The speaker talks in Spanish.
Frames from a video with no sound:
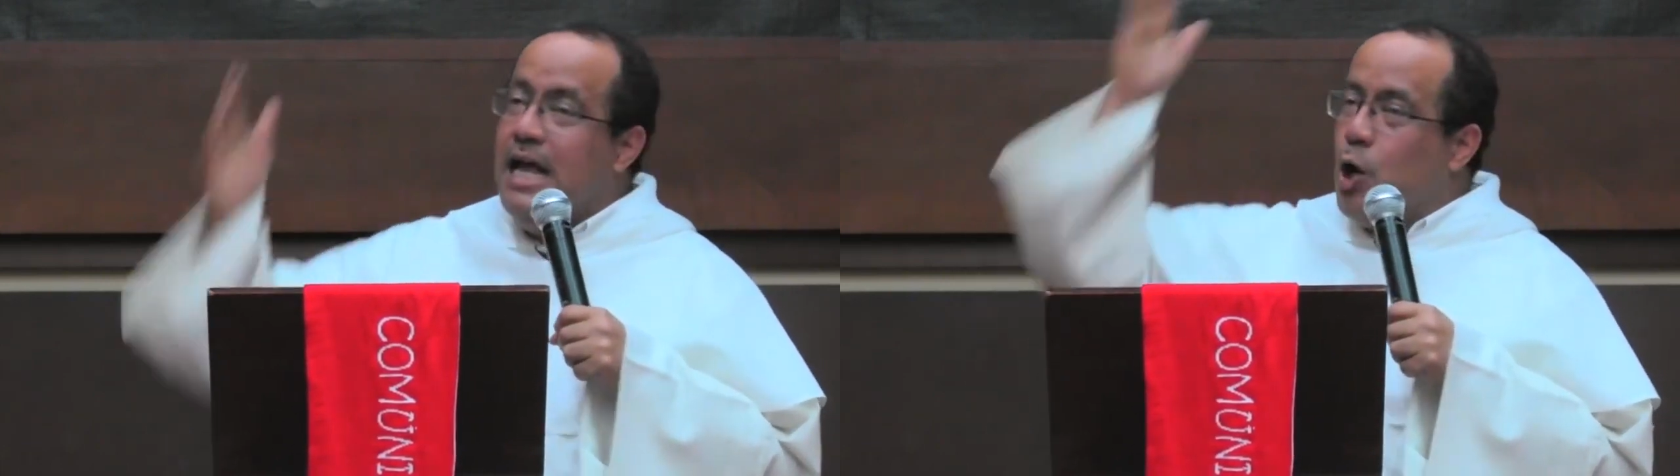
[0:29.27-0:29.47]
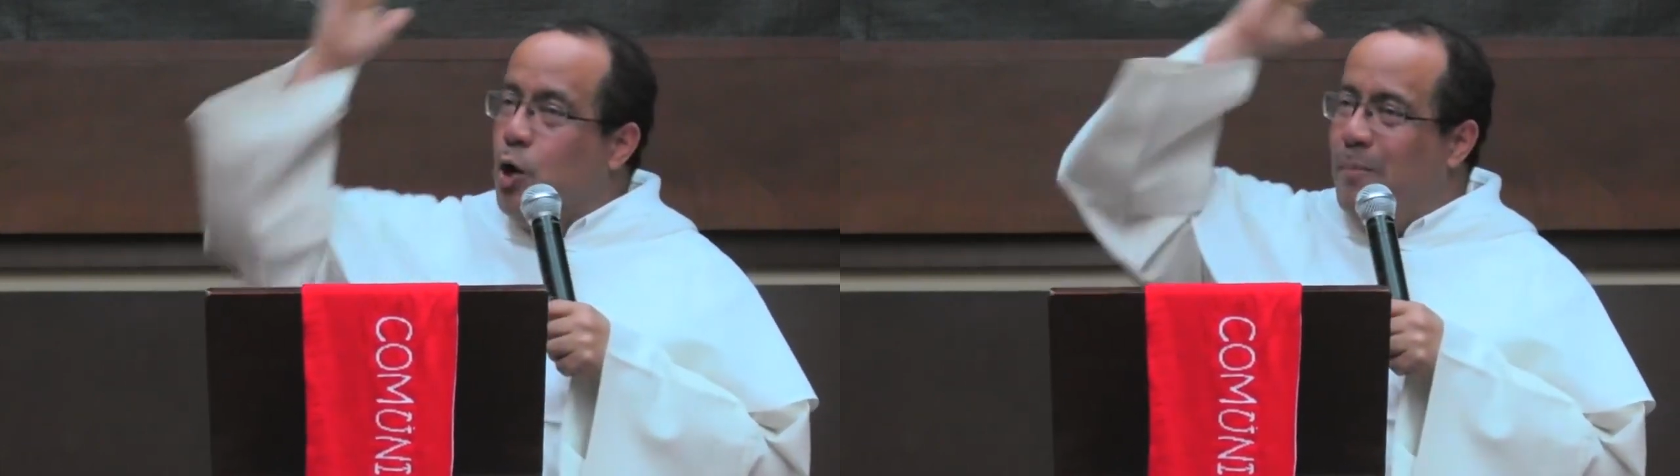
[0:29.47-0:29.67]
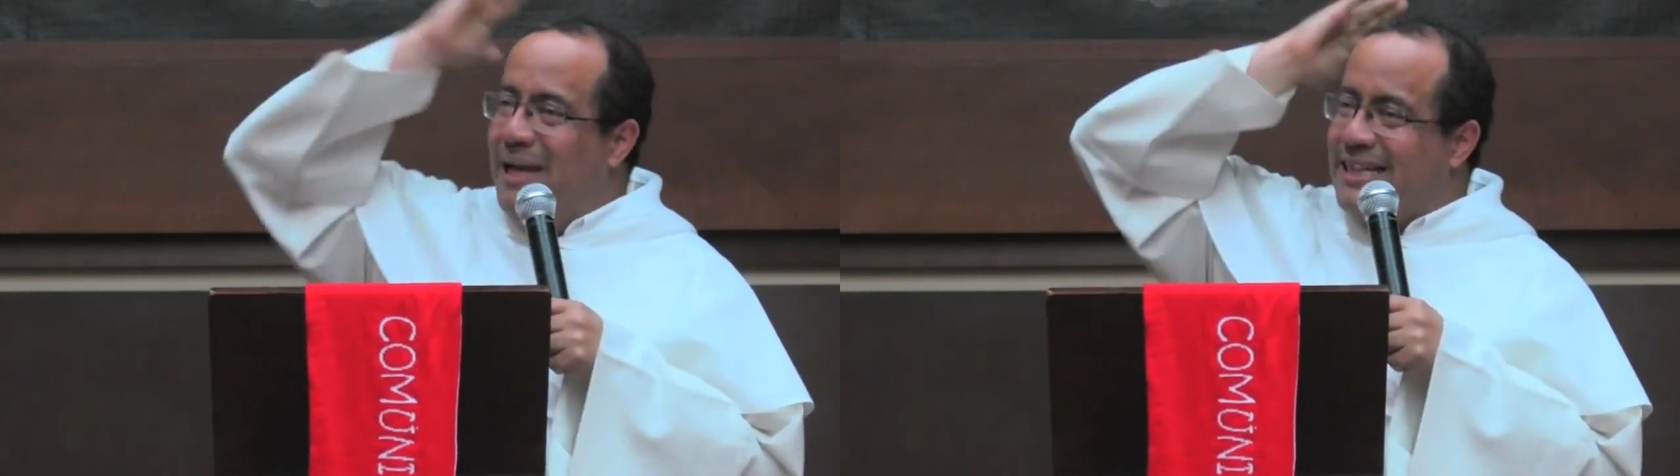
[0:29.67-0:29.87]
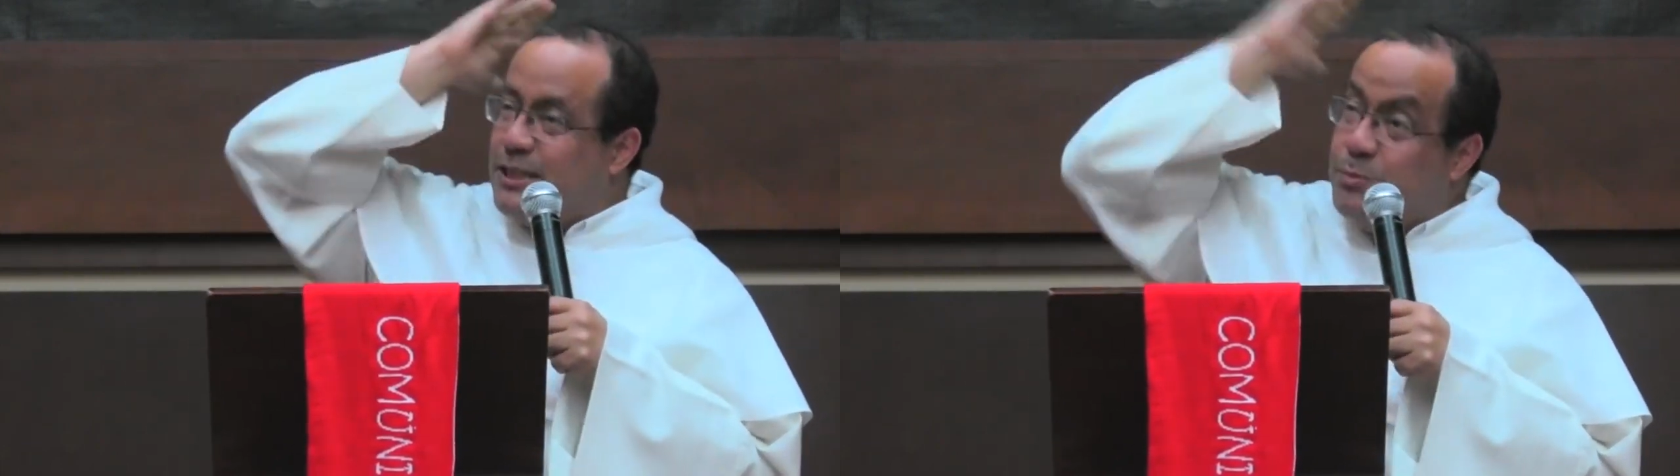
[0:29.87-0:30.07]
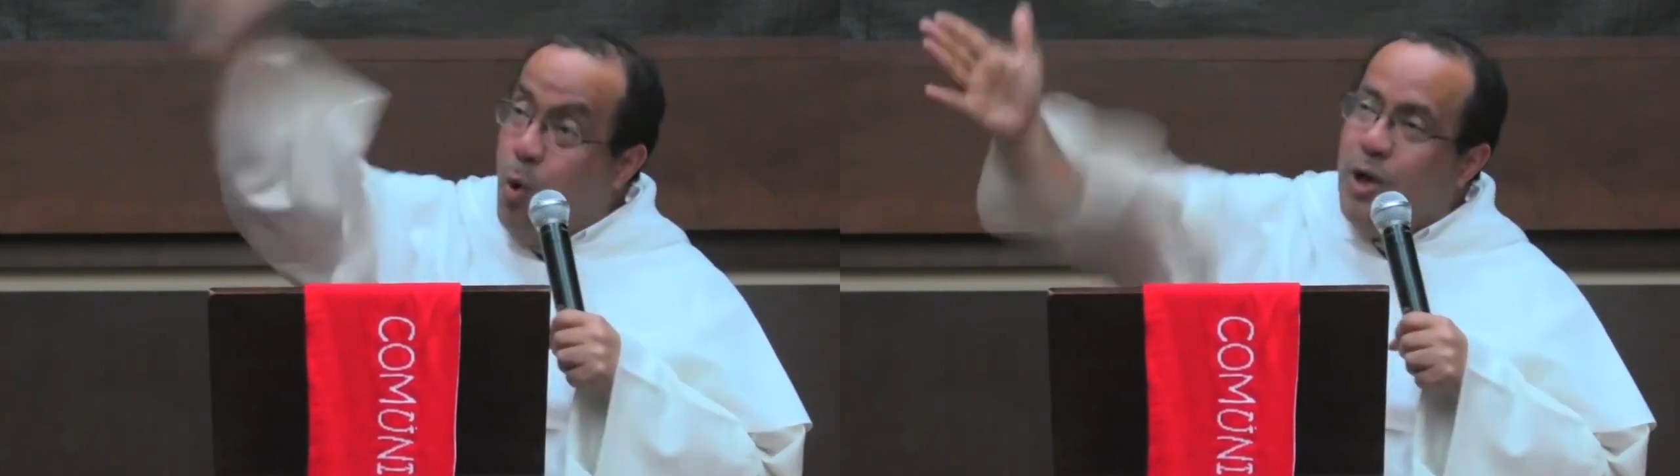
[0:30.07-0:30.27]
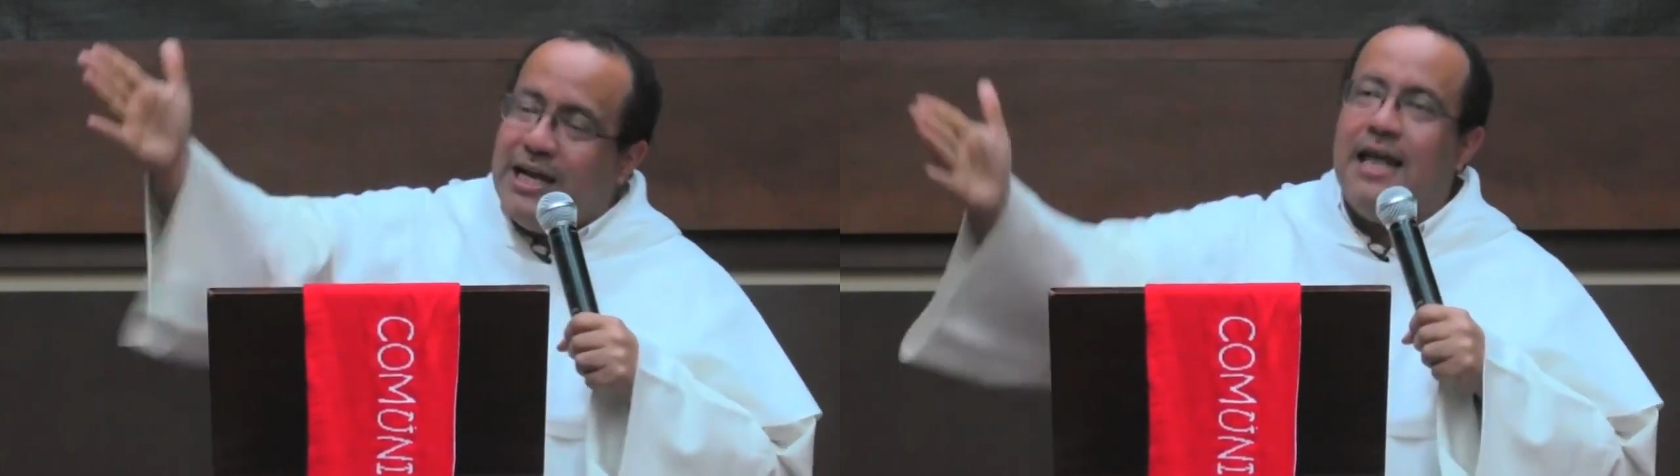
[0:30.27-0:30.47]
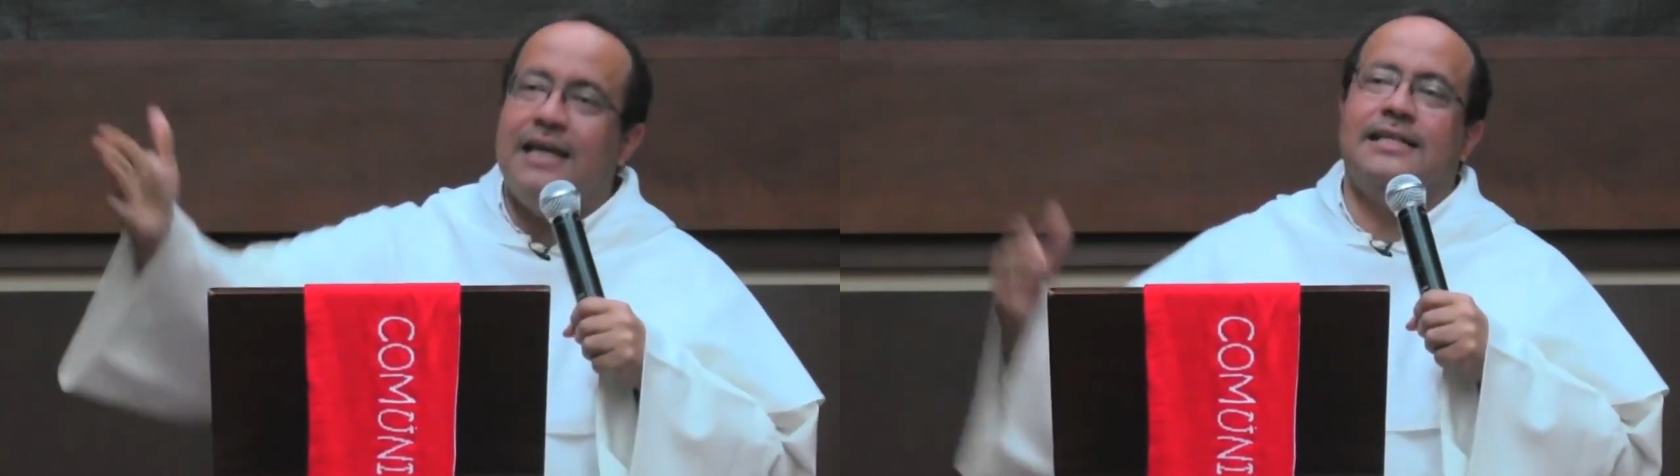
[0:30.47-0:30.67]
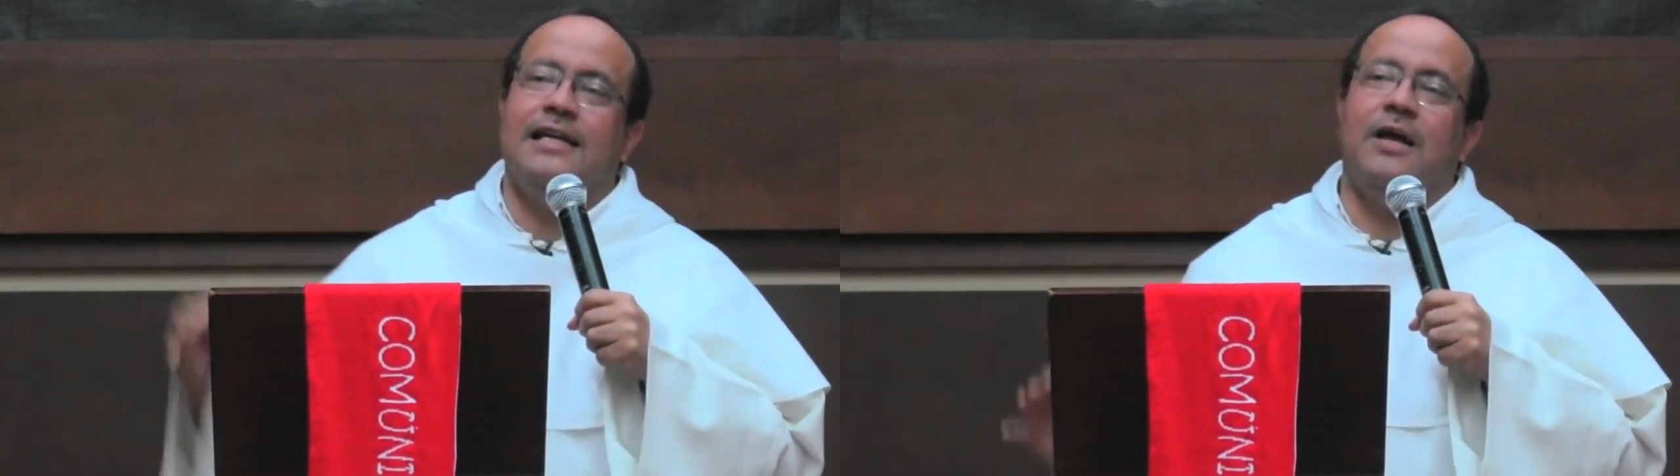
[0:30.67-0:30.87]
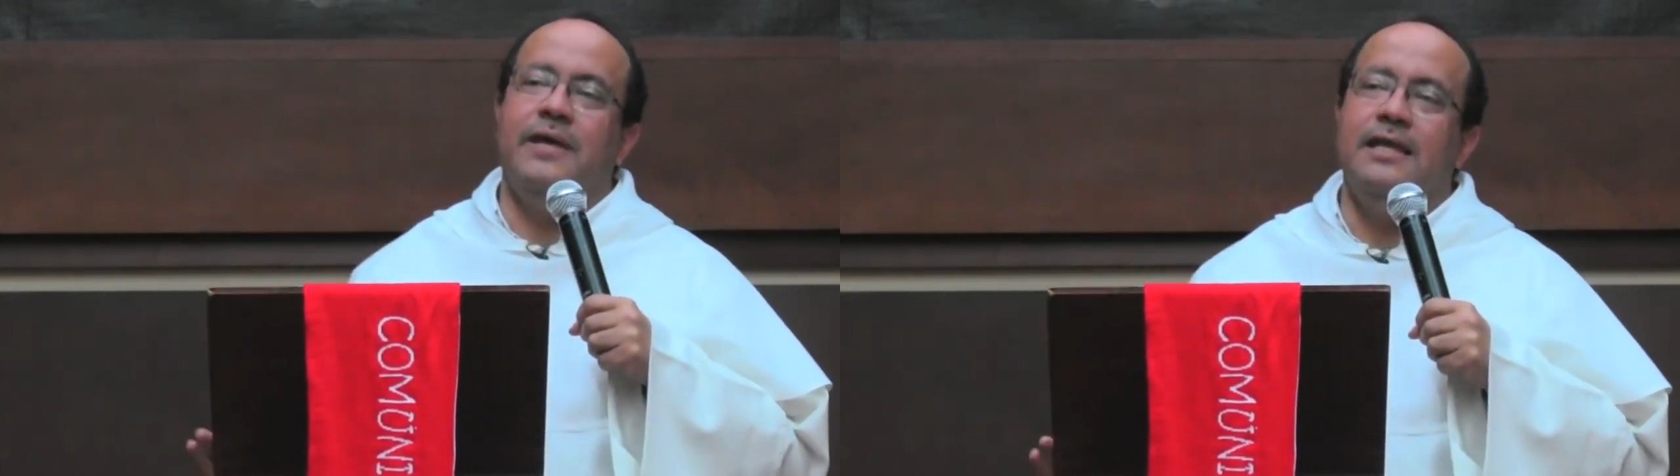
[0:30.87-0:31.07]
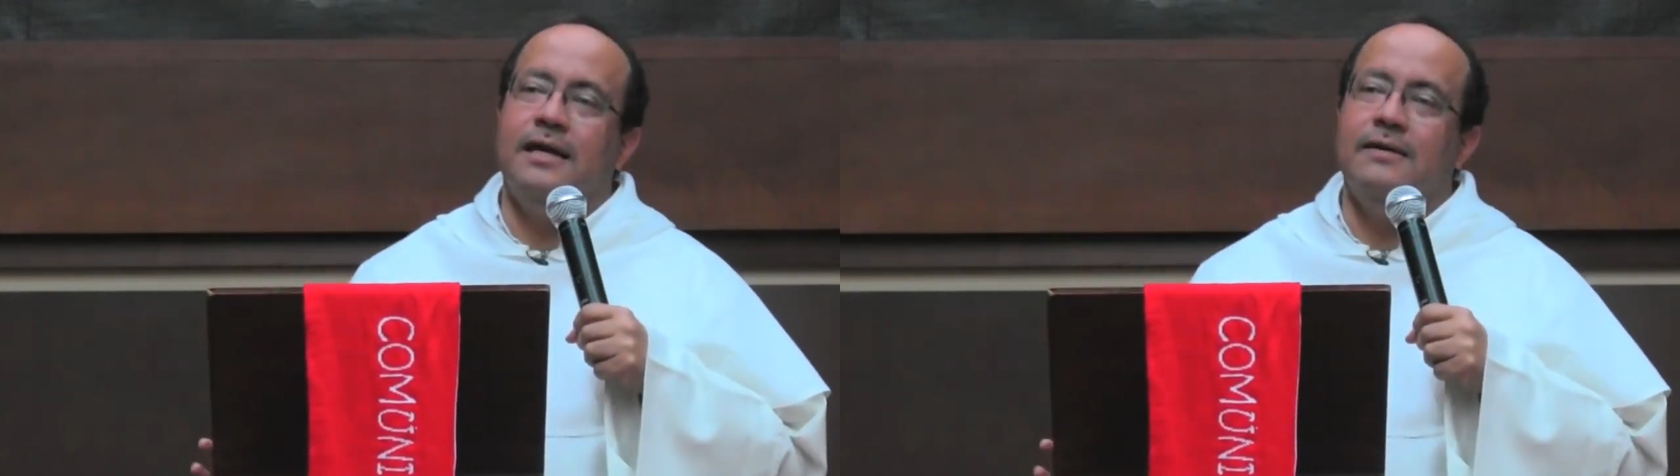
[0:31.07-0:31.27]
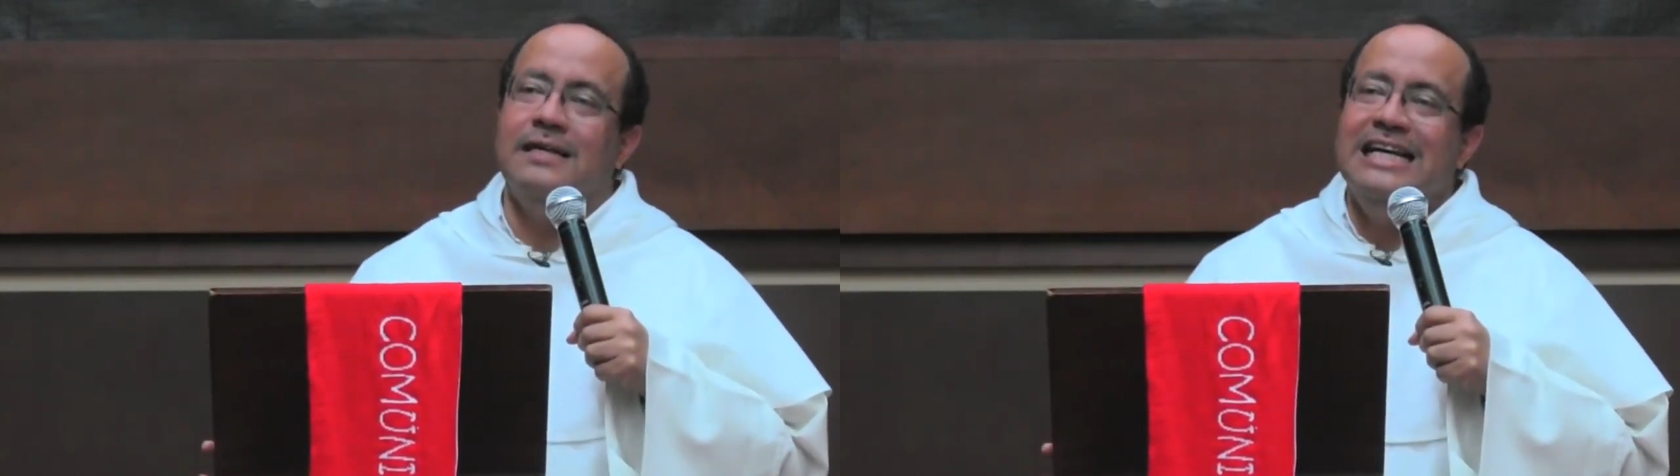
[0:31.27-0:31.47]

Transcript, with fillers: con metas muy claras en la vida.